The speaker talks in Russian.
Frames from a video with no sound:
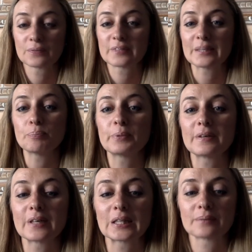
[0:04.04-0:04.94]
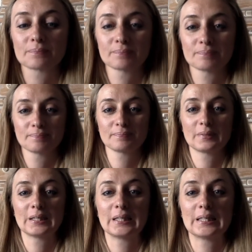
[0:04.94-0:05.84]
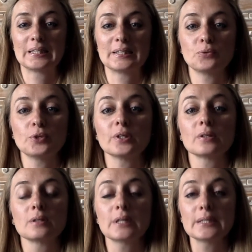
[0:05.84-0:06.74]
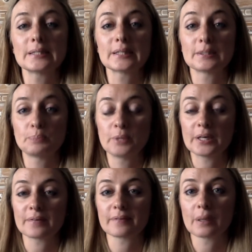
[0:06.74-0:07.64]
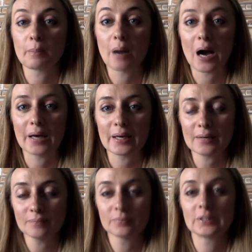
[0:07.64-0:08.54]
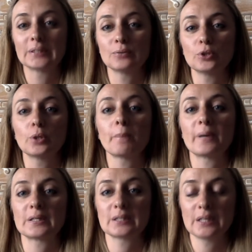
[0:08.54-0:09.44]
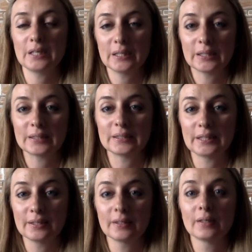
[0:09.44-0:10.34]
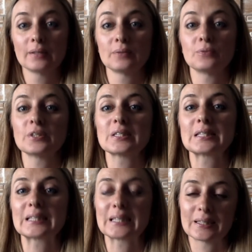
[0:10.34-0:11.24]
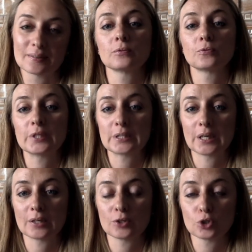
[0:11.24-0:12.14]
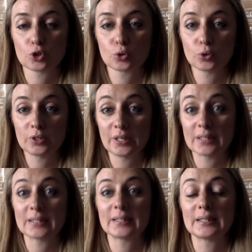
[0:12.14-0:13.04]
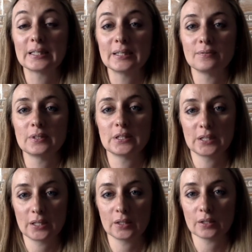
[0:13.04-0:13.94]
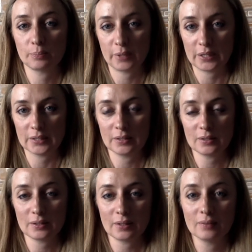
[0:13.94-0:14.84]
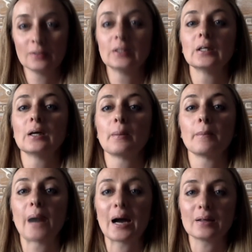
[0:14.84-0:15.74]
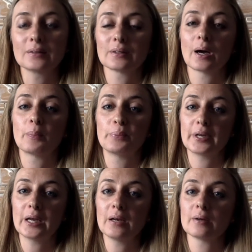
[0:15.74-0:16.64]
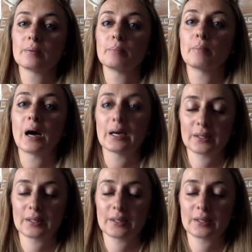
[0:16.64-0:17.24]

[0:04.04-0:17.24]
Всем привет! Сегодня 31 мая, сегодня последний день весны. Вы знаете, что есть три весенних месяца – март, апрель, май.